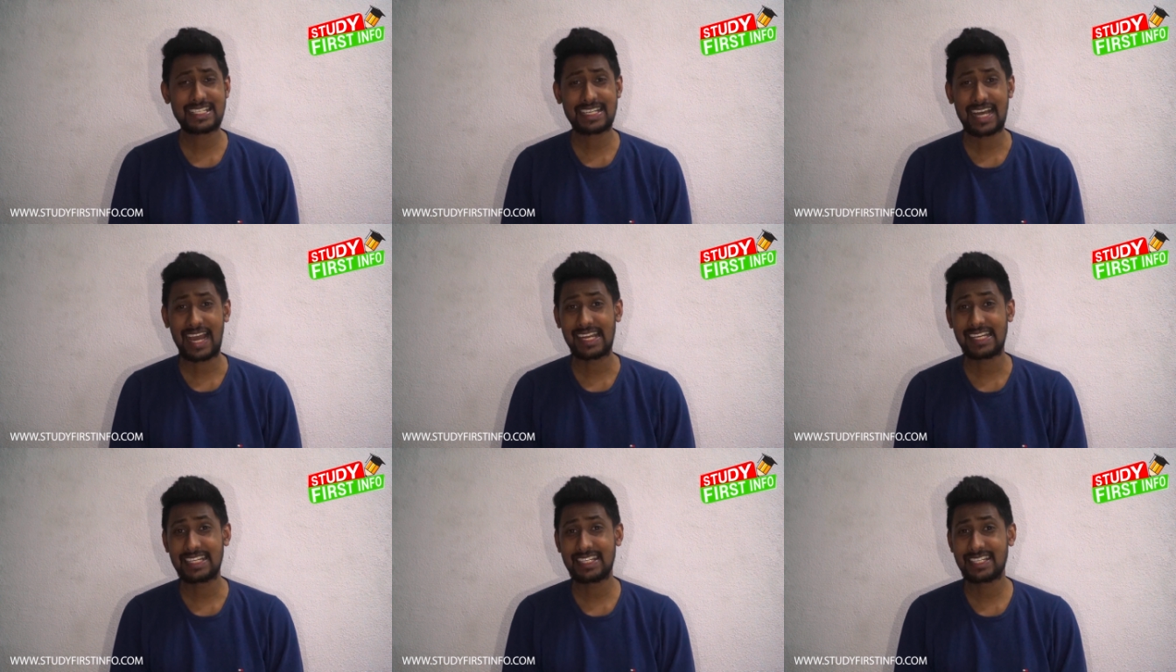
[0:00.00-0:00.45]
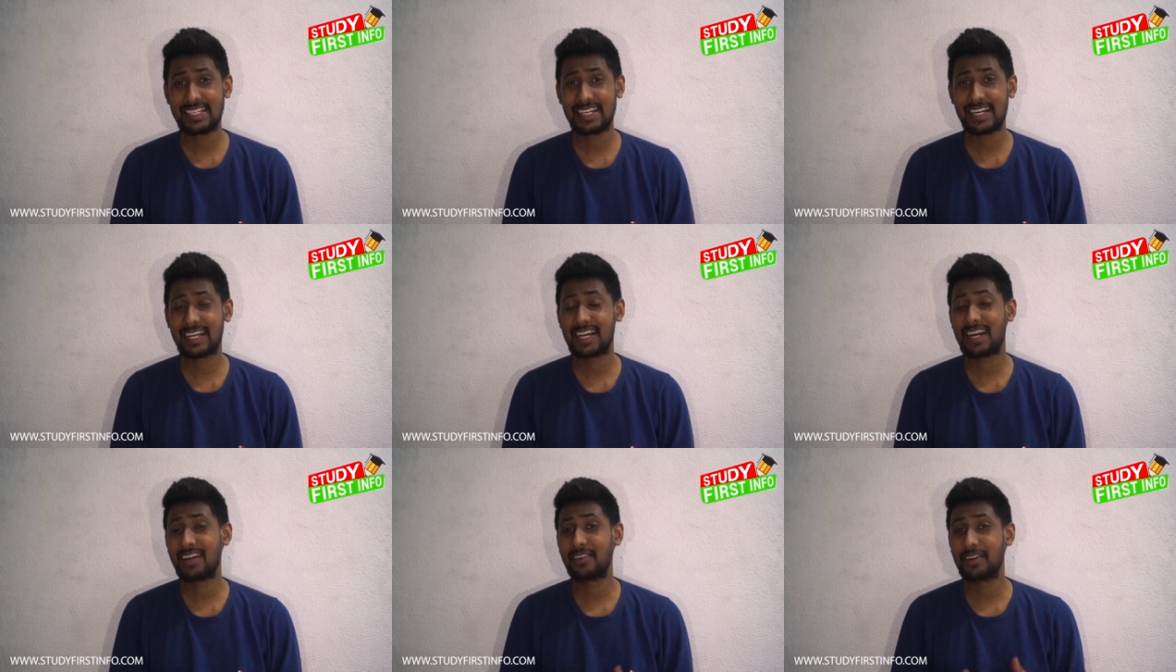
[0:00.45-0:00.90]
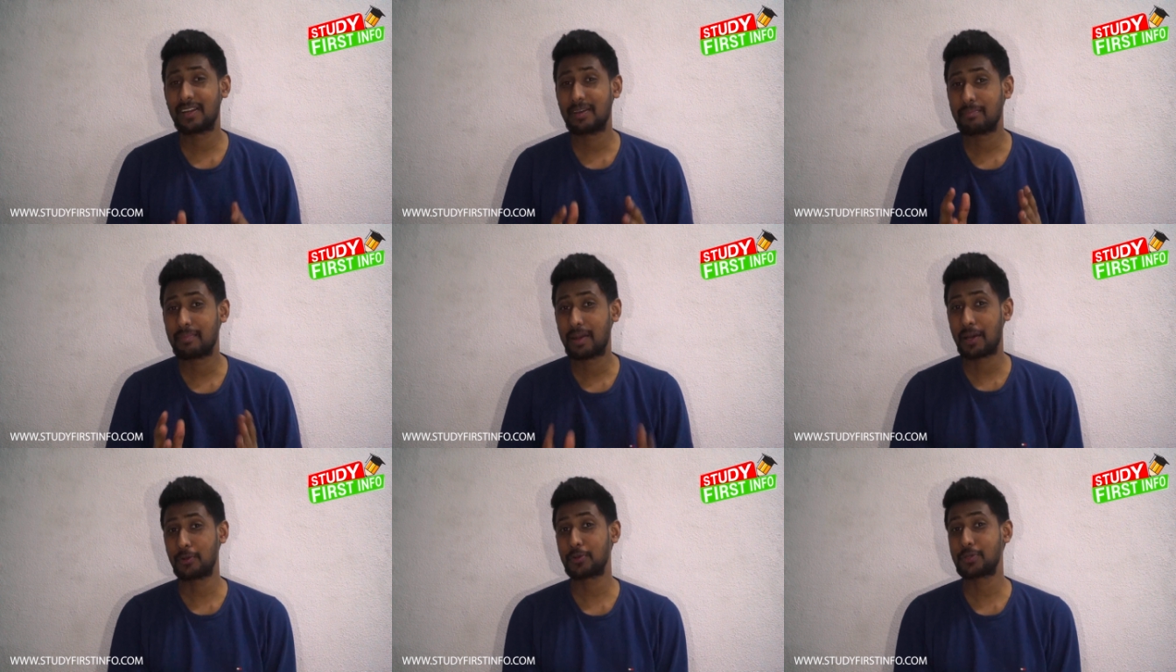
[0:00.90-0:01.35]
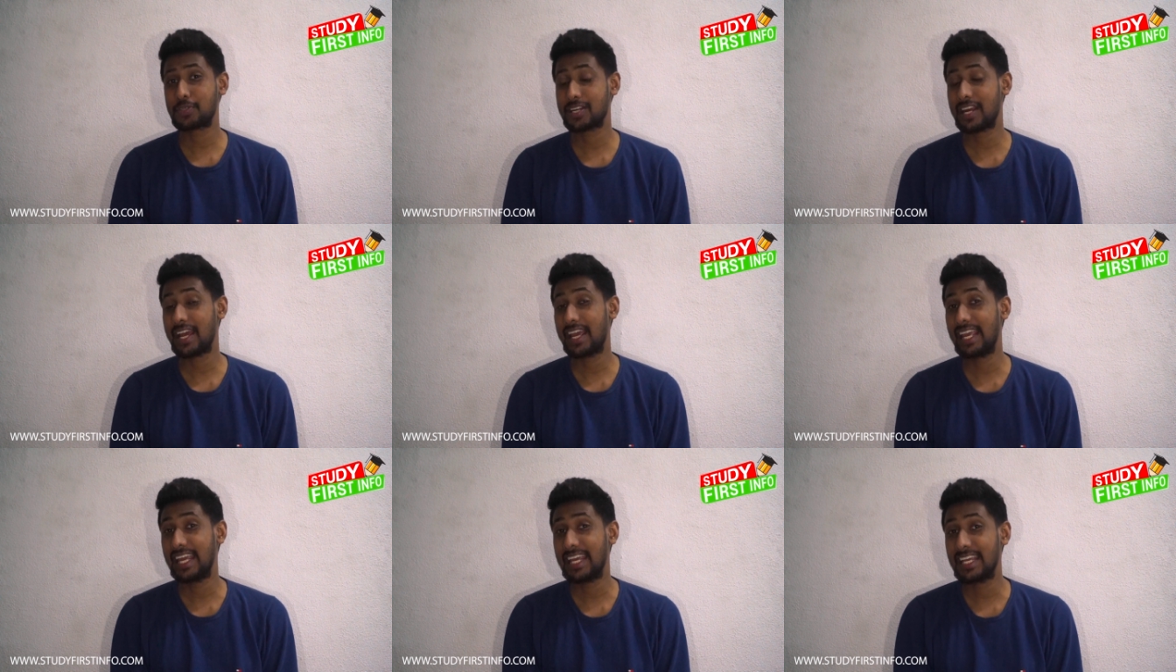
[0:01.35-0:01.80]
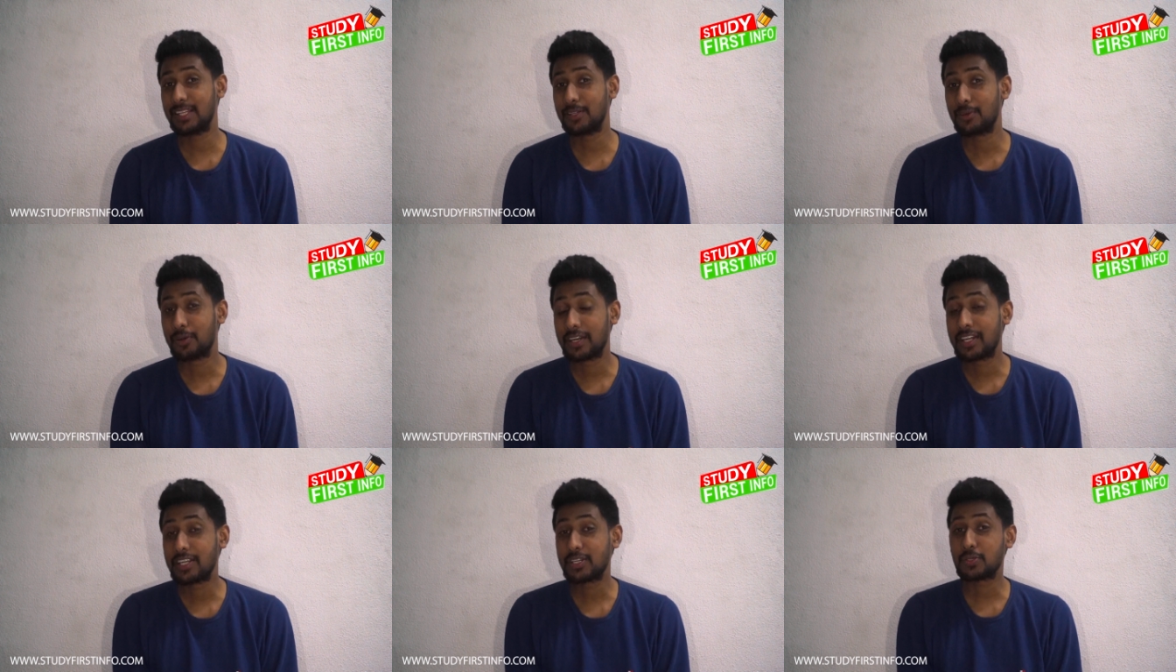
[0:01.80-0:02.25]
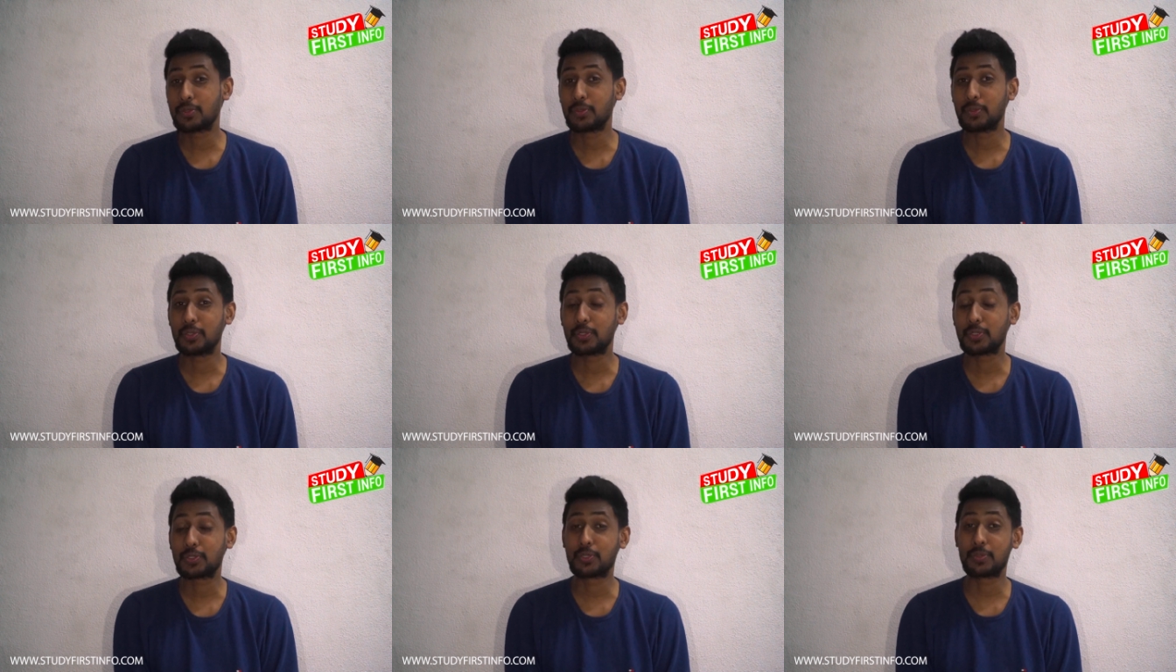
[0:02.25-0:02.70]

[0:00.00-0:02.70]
নাইনটিন এর কারণে মানুষরা এই ধরনের সুযোগ